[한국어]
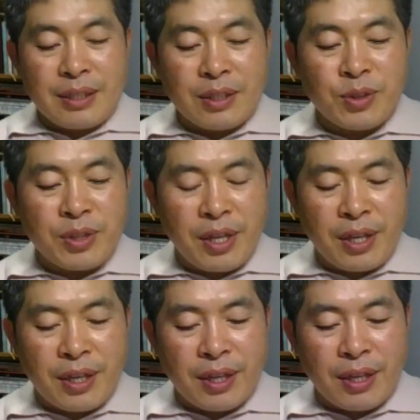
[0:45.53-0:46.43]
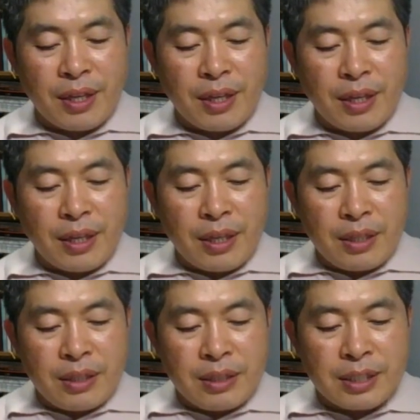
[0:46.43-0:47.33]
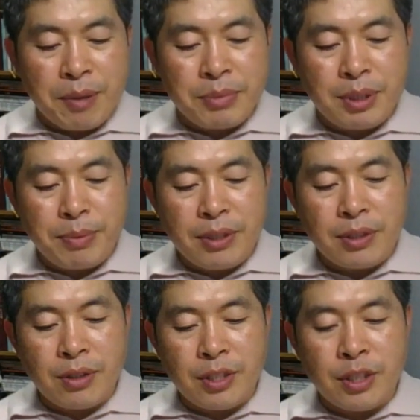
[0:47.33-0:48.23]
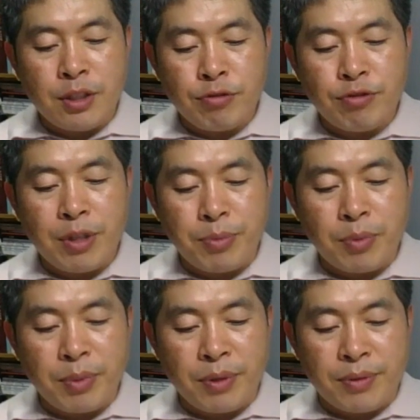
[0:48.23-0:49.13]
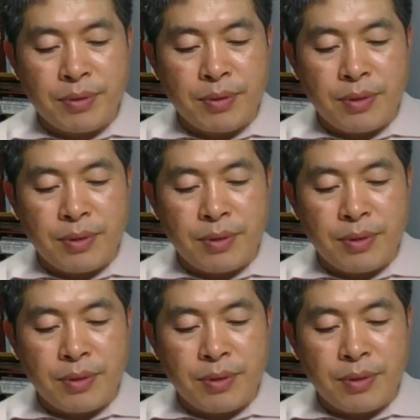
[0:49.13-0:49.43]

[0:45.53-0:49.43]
그런데 31절 이후에 보면